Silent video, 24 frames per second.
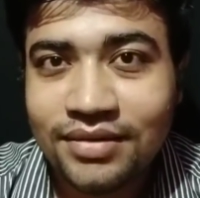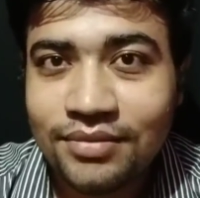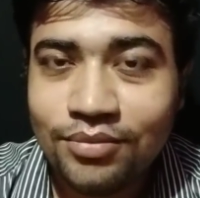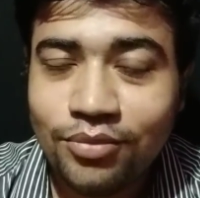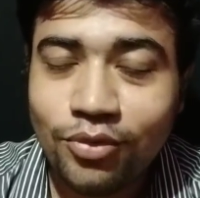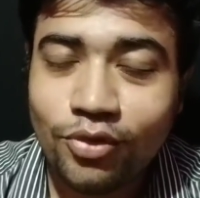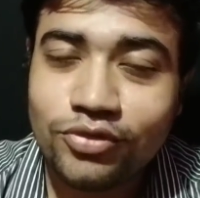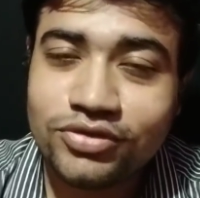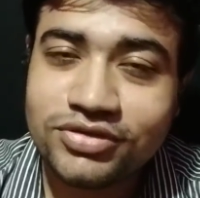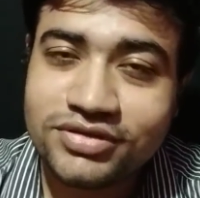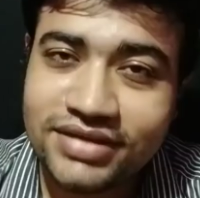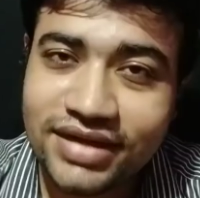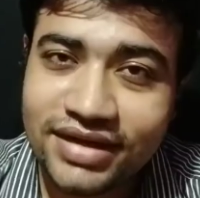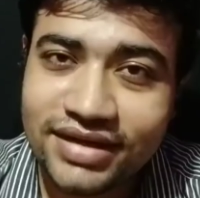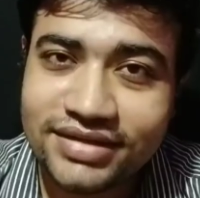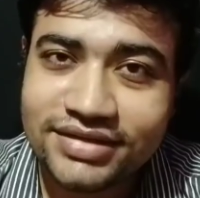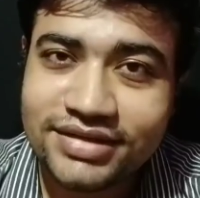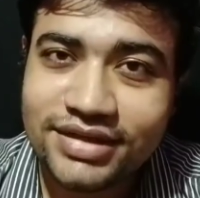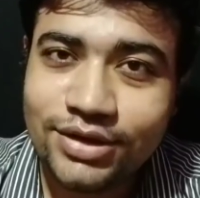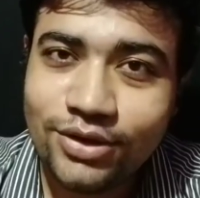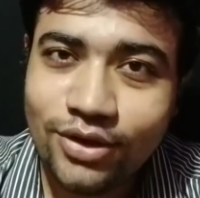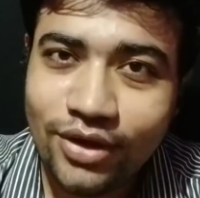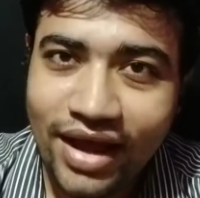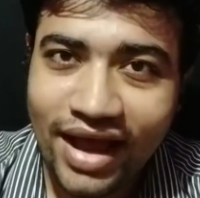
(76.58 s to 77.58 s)
পোস্টারে
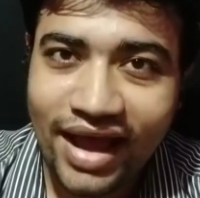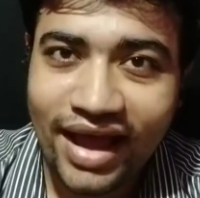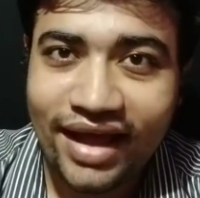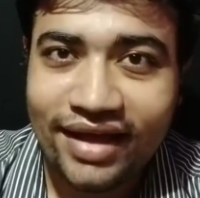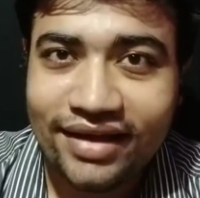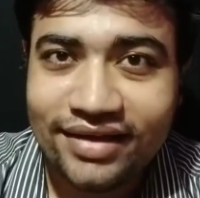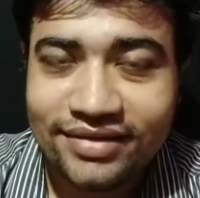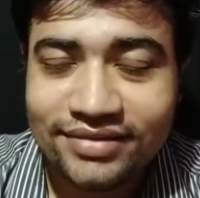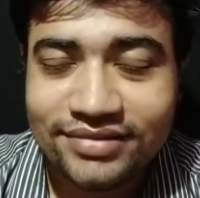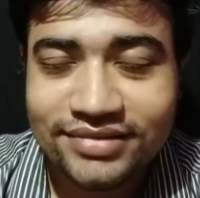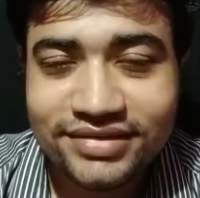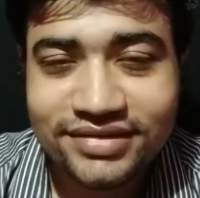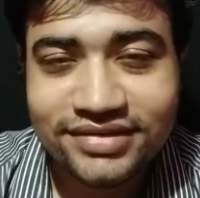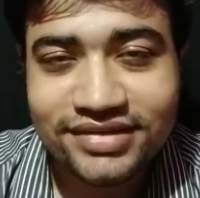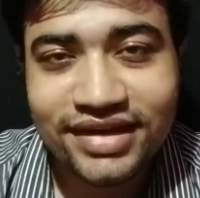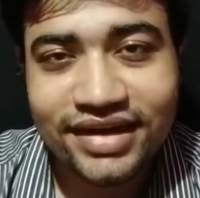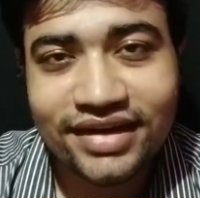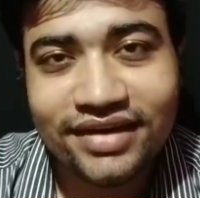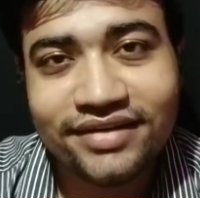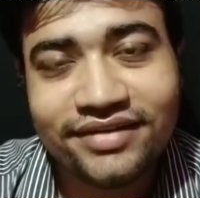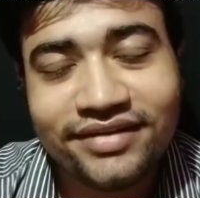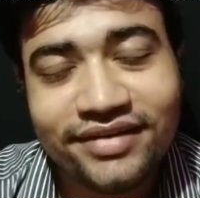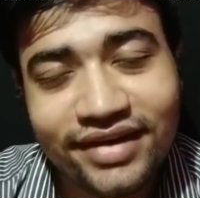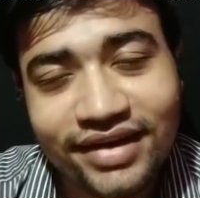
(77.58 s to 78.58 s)
ছিল এক
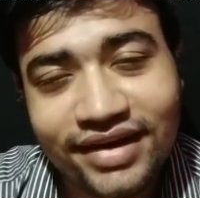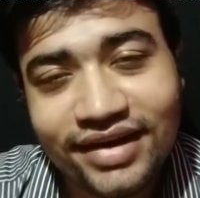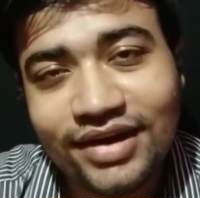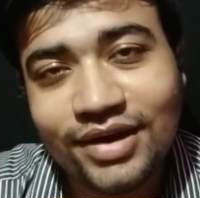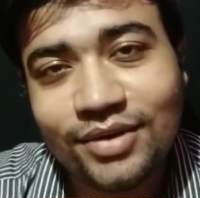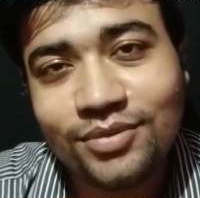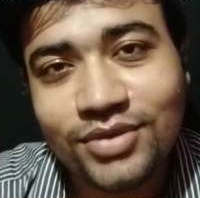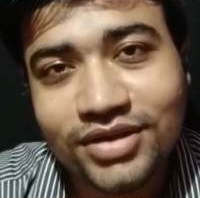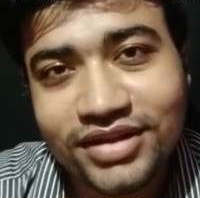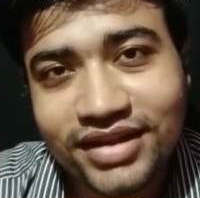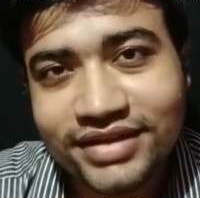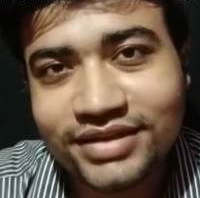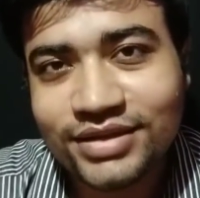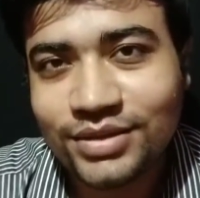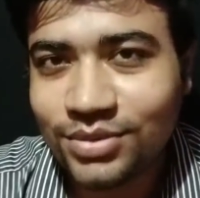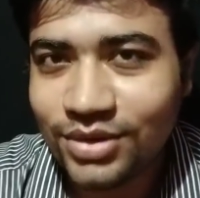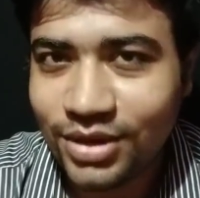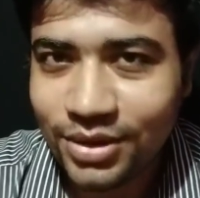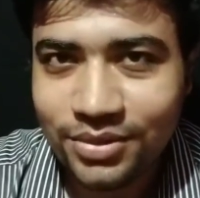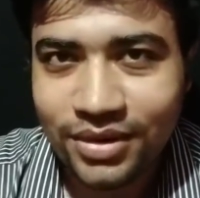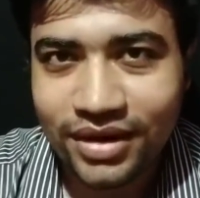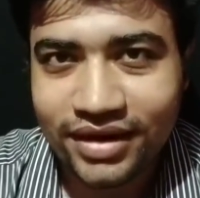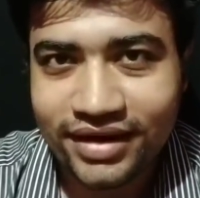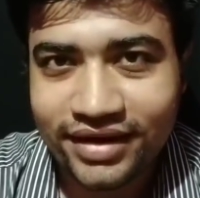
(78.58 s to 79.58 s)
ট্রেলারে আমরা দেখতে
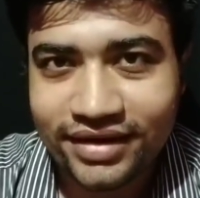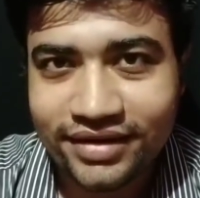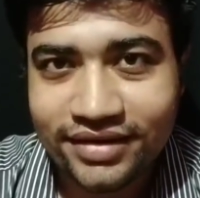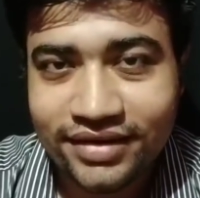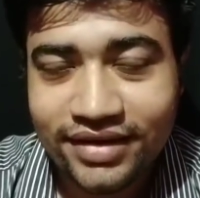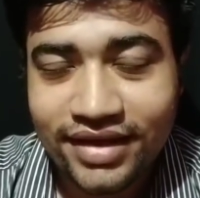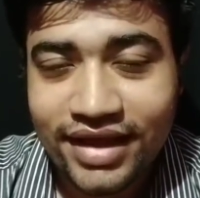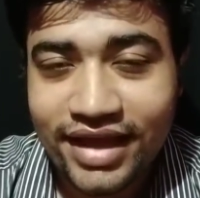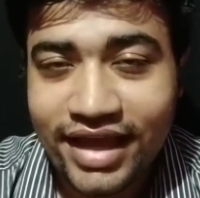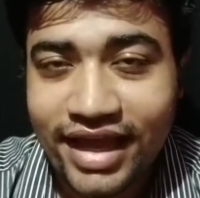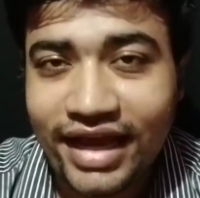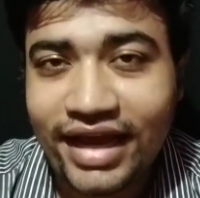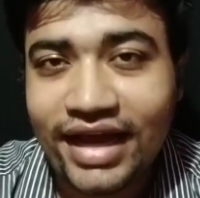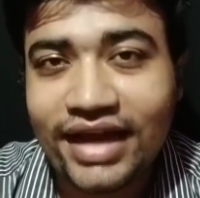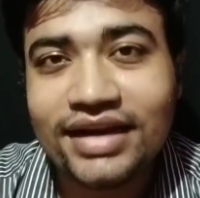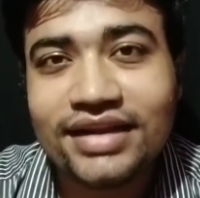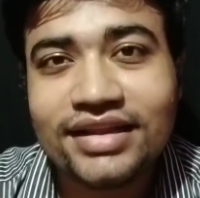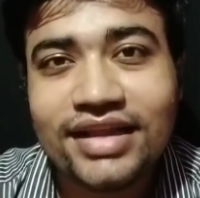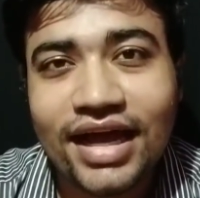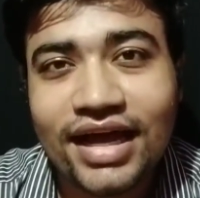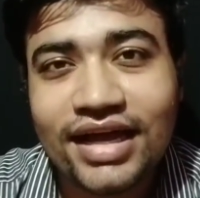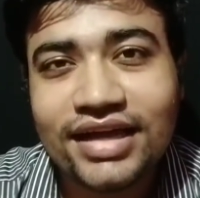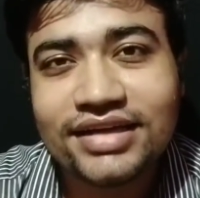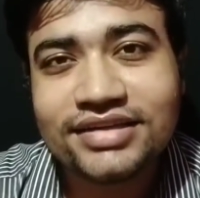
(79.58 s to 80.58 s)
পেলাম আরেক এখানে
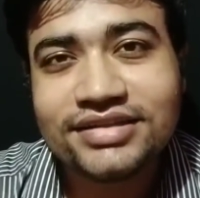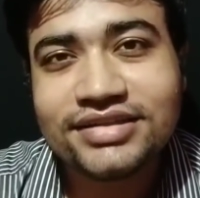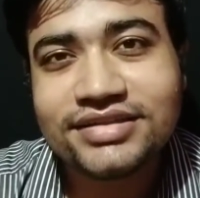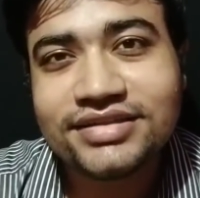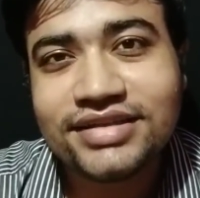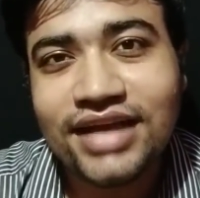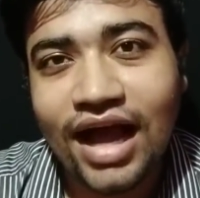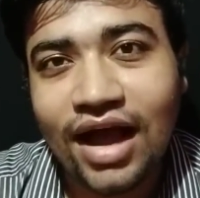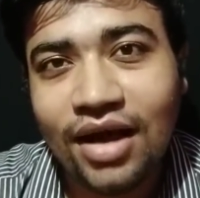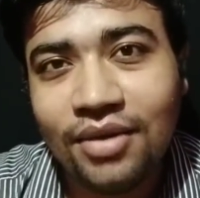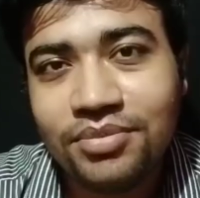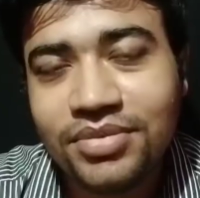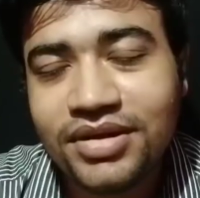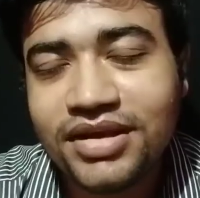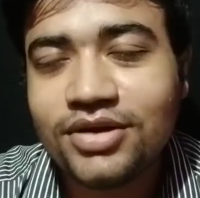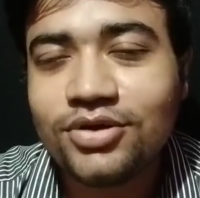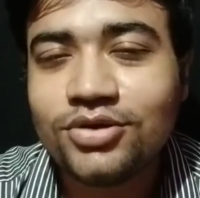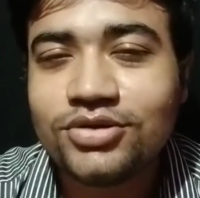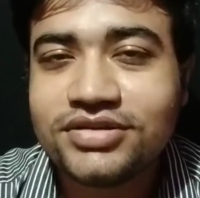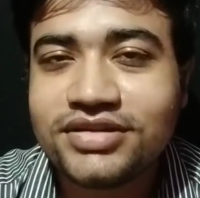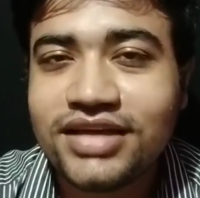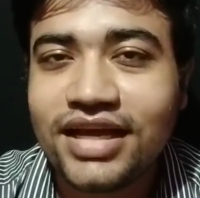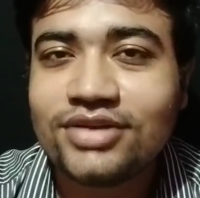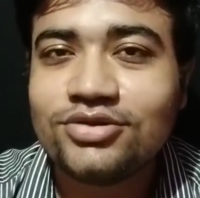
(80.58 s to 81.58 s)
দেখা যাচ্ছে যে আবির
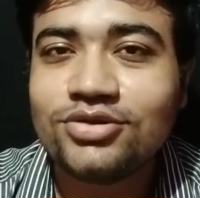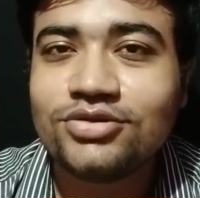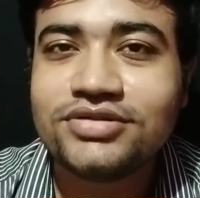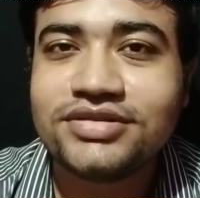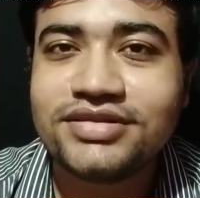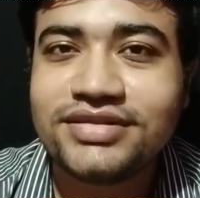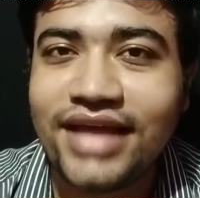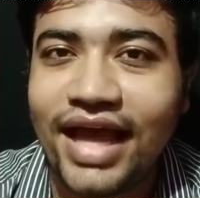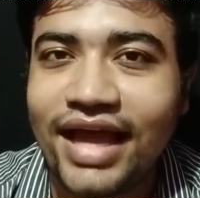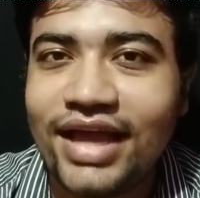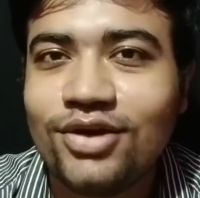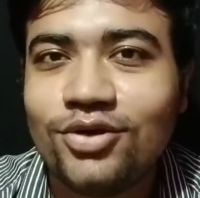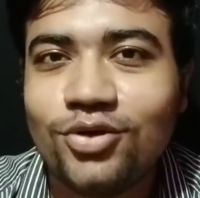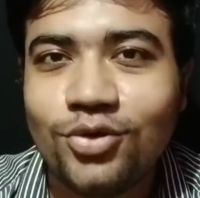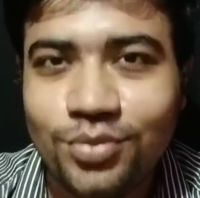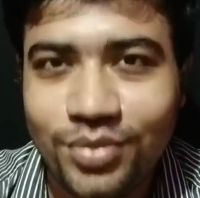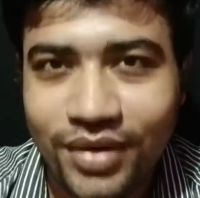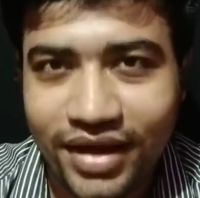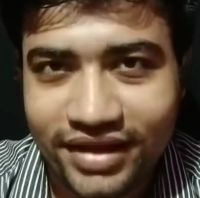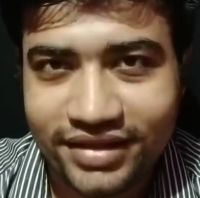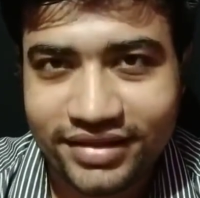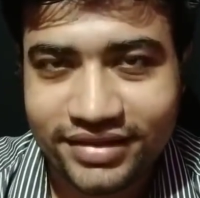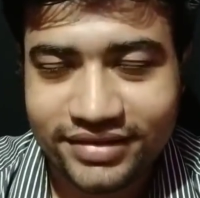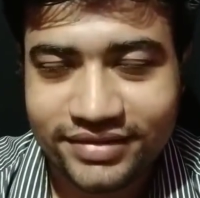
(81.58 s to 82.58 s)
হচ্ছে একজন
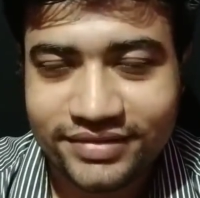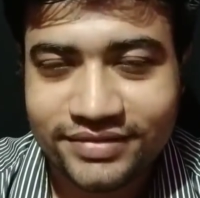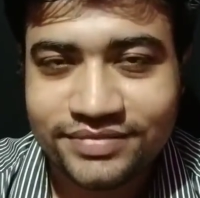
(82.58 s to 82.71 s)
সাইকোপ্যাথ